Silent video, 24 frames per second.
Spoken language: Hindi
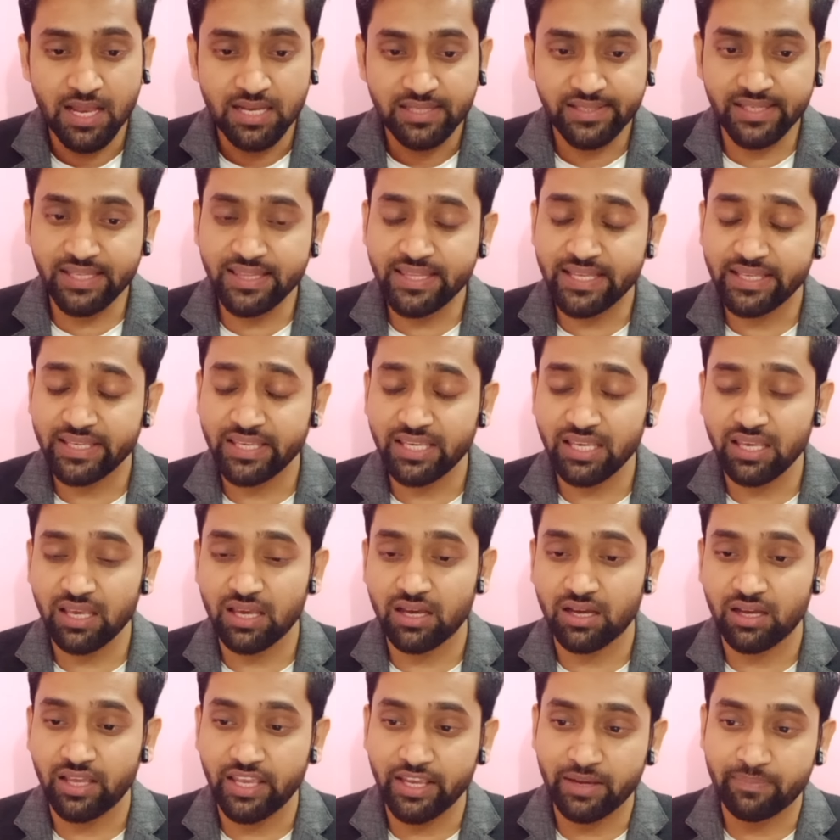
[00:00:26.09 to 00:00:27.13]
चलिए देखिए
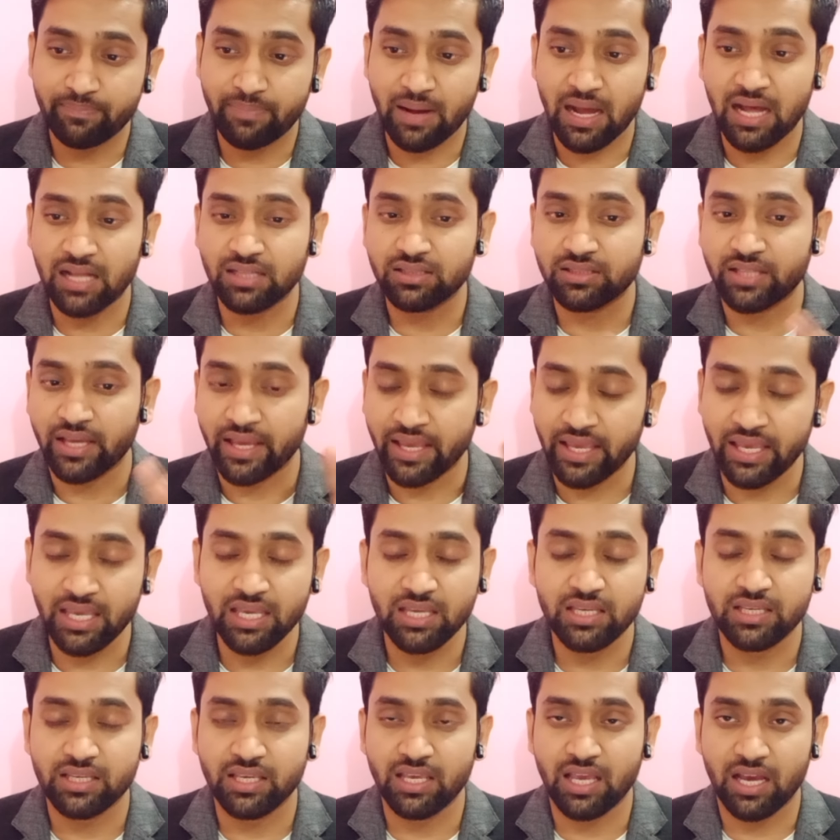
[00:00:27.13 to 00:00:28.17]
एक बात है
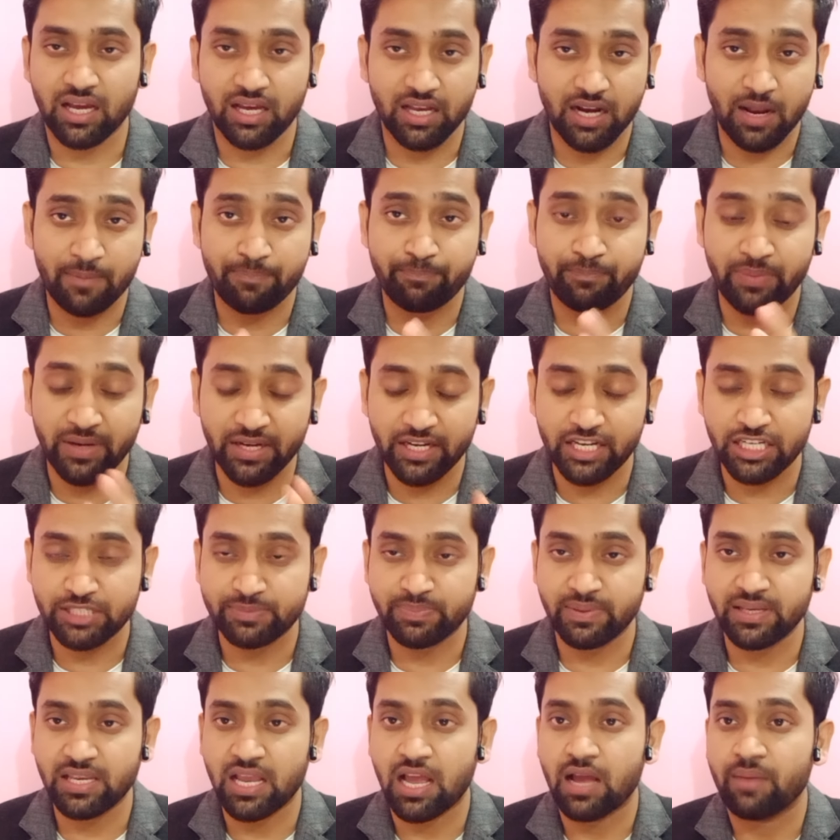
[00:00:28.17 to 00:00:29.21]
कि अगर आप पिन टेस्ट
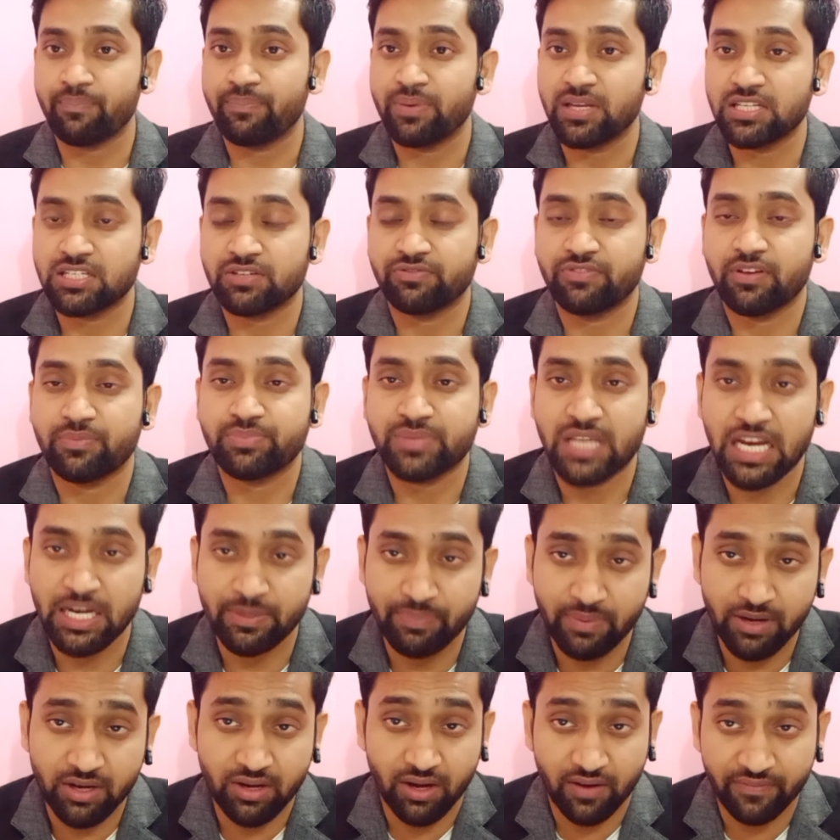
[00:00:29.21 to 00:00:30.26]
पर यहाँ पर जब वेबसाइट
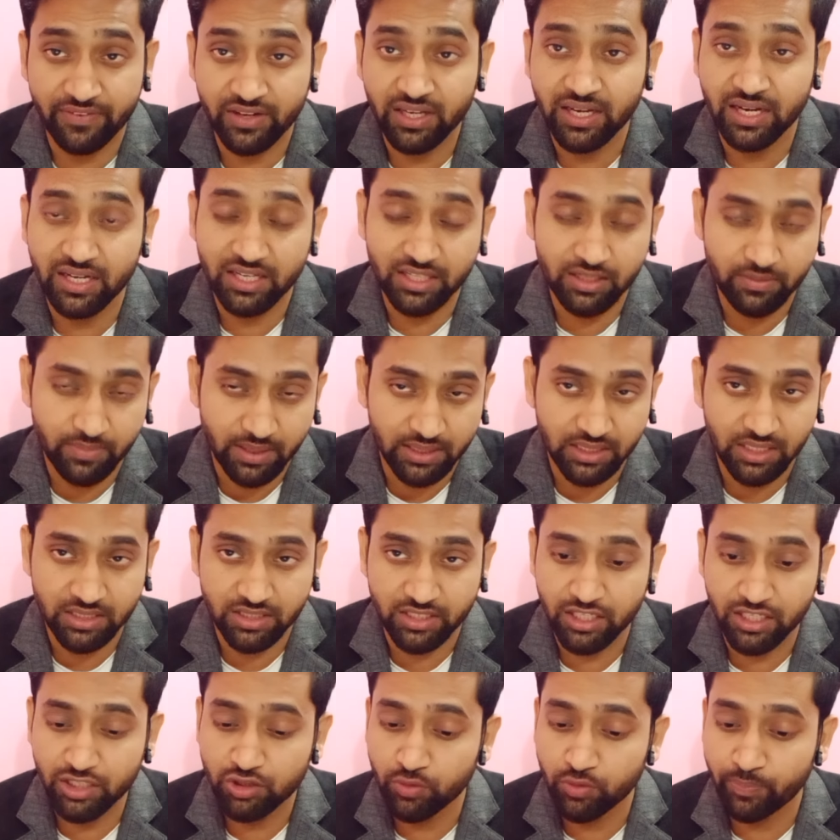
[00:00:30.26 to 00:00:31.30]
पर ट्राफिक लेने की बात
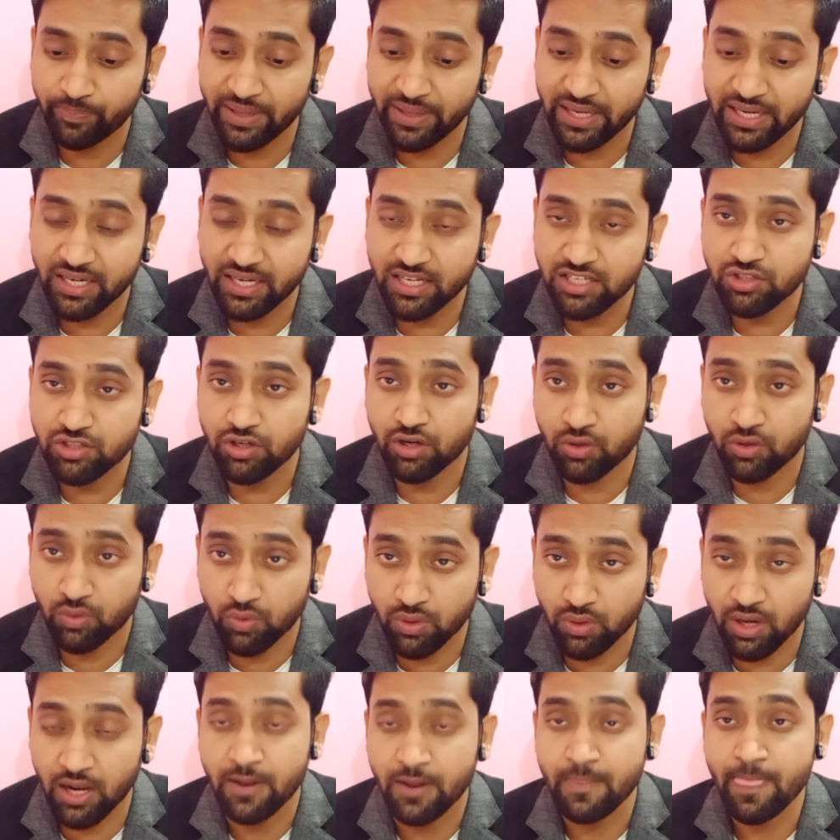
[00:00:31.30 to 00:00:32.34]
आती है तो पिन टेस्ट और
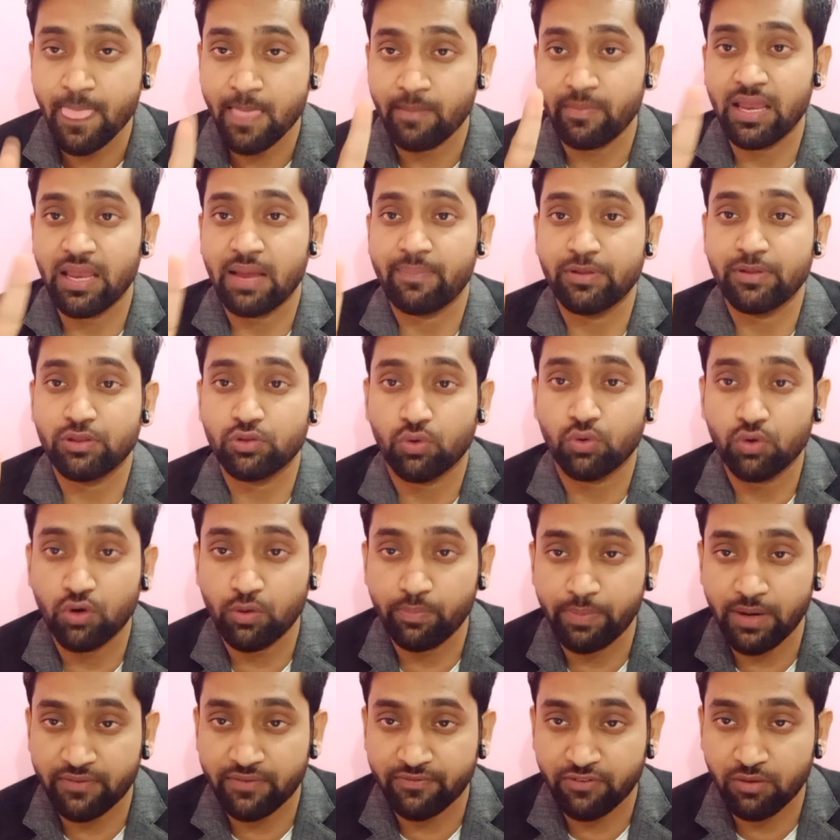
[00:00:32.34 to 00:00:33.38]
कोरा मैं यहाँ पर दोनों
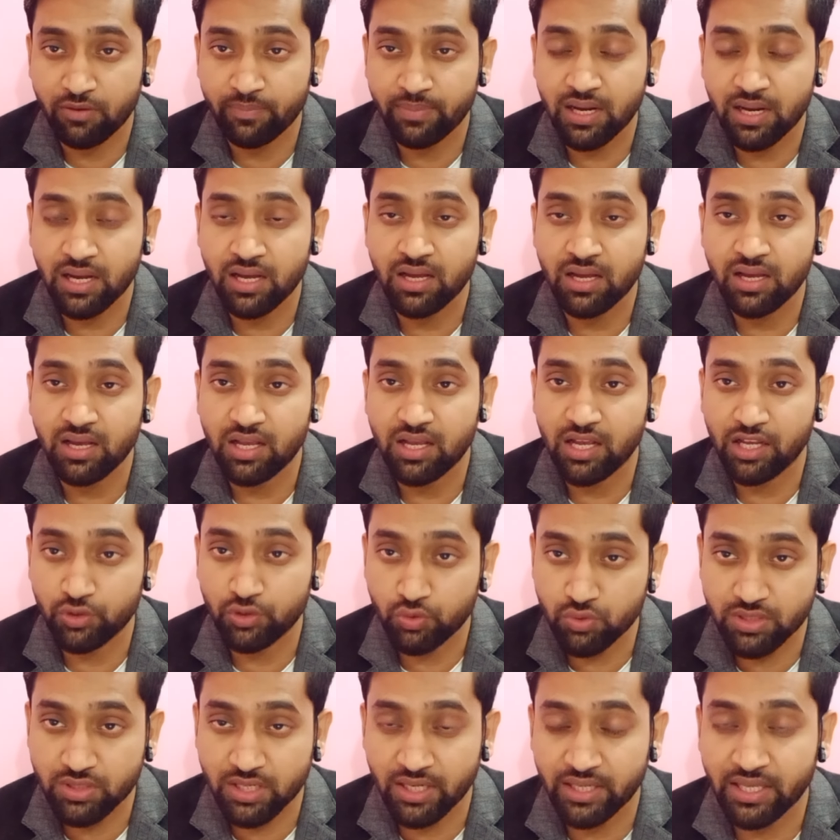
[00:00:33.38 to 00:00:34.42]
प्लेटफॉर्म का
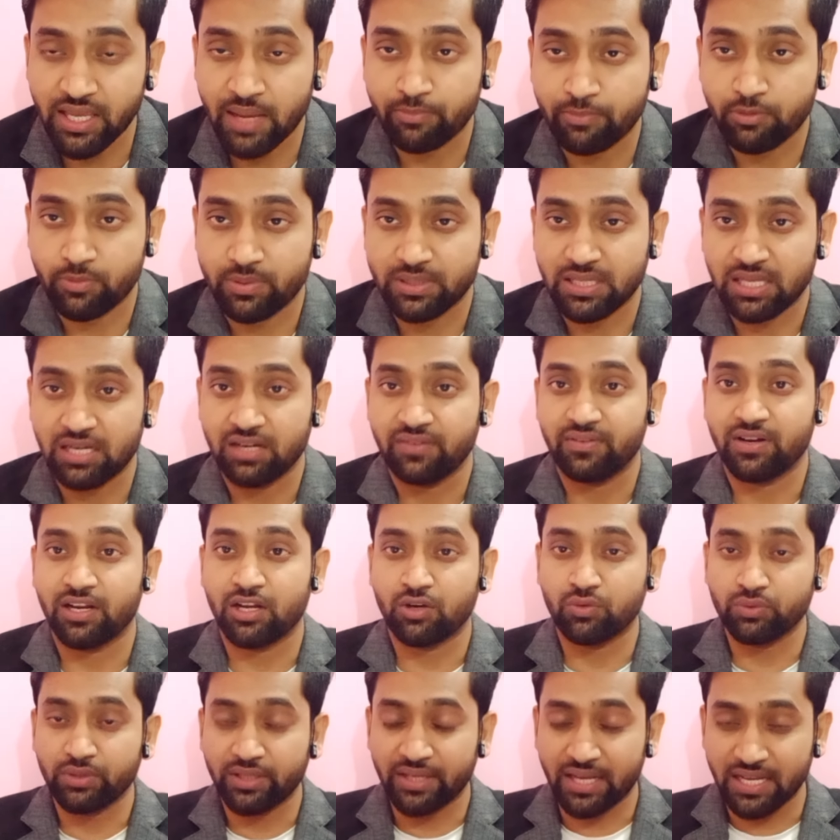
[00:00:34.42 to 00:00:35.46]
यूज़ करके आपको बताने वाला
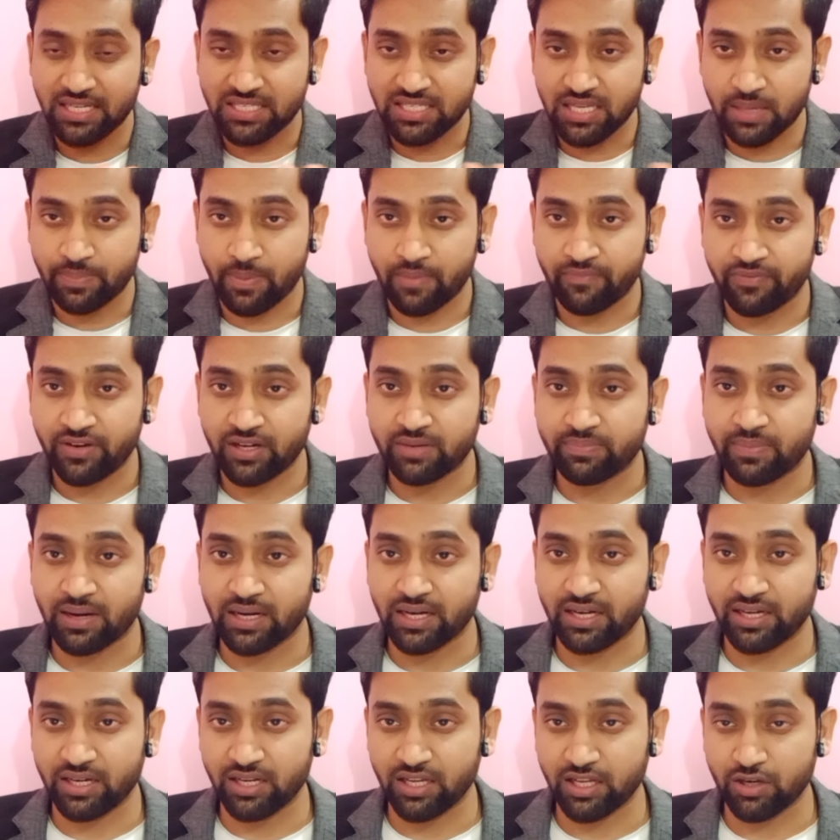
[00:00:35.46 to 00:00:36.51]
हूँ कि कैसे आप अपलेट
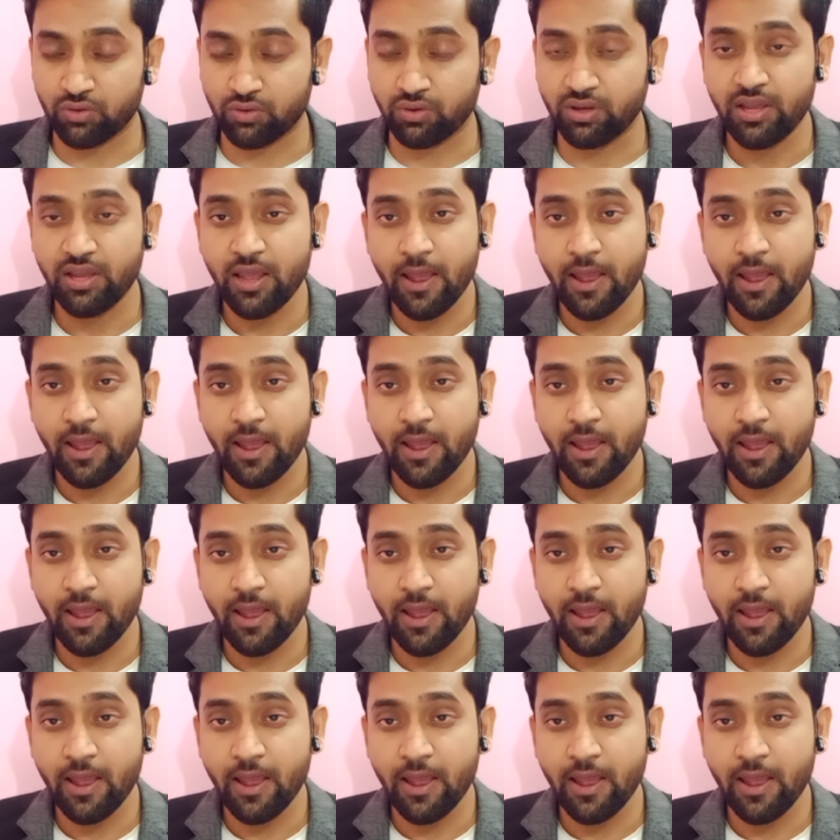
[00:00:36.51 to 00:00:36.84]
मार्केटिंग करोगे